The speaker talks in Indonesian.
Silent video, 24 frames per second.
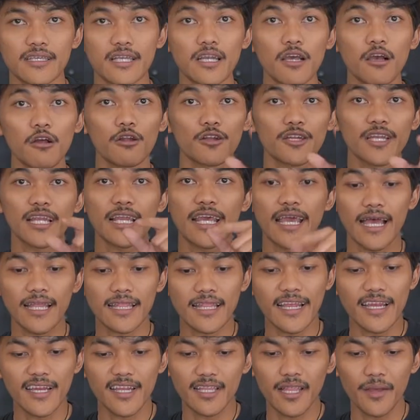Jadi kalau dilihat
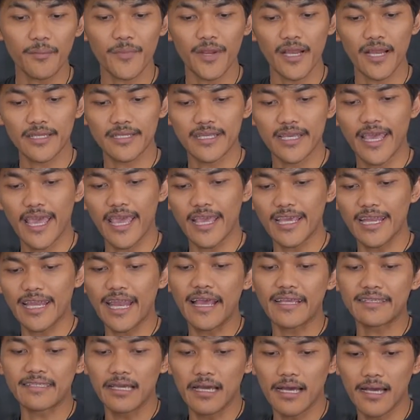ini tampilannya kayak gini
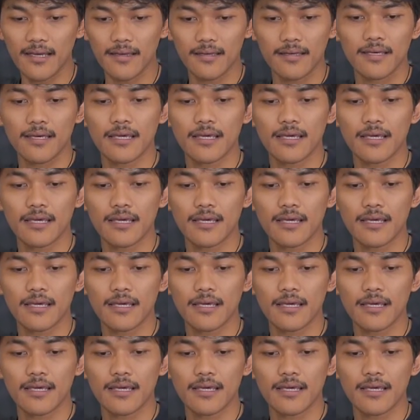aja